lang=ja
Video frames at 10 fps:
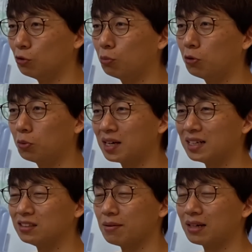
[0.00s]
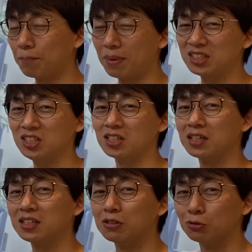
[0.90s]
もうほぼほぼ完成がバチンって
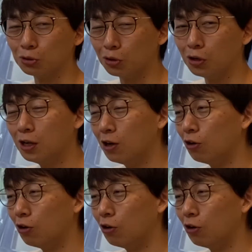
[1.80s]
できてると、